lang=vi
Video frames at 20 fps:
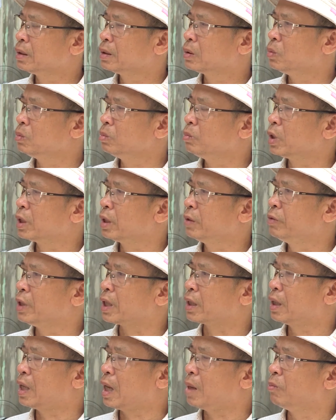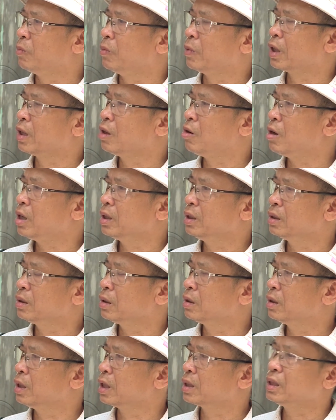cũng một cái việc làm một cái ngõ như
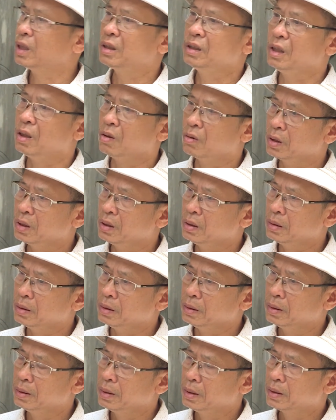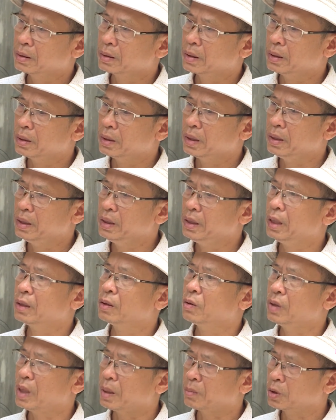nó được rất nhiều cái ý nghĩa
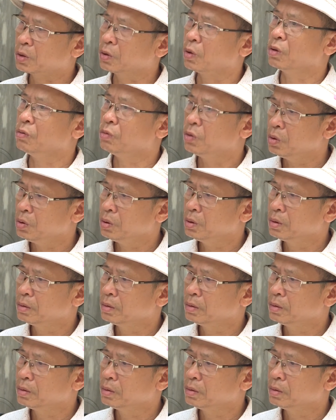tốt đẹp cho tổ dân phố.